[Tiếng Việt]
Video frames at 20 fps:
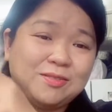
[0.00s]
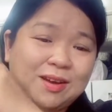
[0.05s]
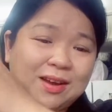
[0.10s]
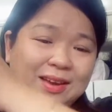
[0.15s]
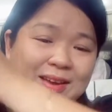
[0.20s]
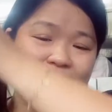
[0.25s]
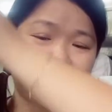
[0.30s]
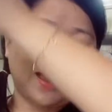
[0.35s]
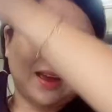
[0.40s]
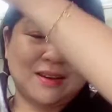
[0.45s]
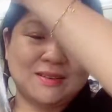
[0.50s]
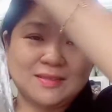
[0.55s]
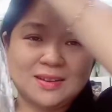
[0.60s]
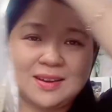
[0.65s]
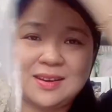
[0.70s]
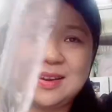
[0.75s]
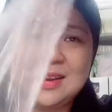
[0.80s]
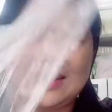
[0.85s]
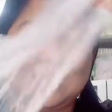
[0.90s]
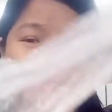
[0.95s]
quảng cáo
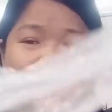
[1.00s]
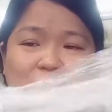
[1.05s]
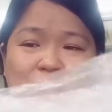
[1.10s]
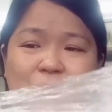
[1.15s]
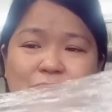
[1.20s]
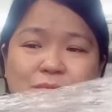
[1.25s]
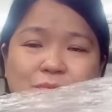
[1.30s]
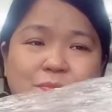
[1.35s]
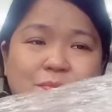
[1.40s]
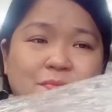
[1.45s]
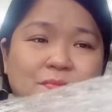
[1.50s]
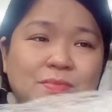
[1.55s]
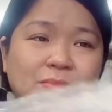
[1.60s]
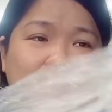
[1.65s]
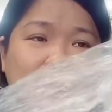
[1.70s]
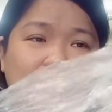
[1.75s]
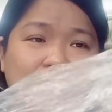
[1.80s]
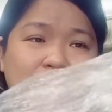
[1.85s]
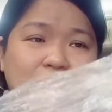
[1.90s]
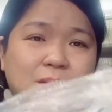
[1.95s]
rất là nhiều
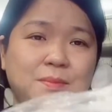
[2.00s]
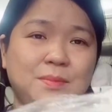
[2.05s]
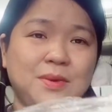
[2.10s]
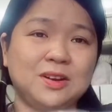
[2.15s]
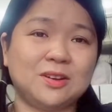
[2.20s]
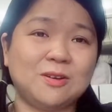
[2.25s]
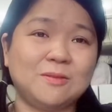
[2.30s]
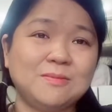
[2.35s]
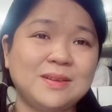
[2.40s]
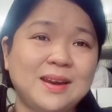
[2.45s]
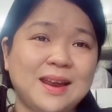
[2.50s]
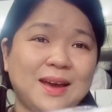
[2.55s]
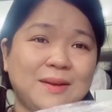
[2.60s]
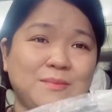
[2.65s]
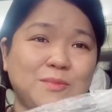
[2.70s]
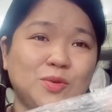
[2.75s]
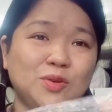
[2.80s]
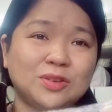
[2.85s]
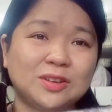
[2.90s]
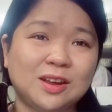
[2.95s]
và mình cũng
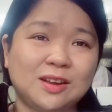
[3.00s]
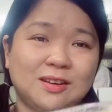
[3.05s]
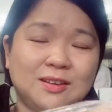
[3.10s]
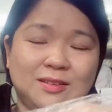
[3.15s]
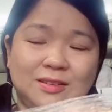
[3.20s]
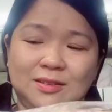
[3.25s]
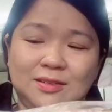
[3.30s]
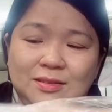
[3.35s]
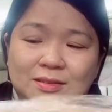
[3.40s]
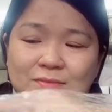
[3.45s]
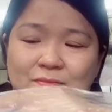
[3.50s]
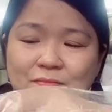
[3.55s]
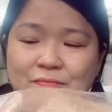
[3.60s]
làm mua thử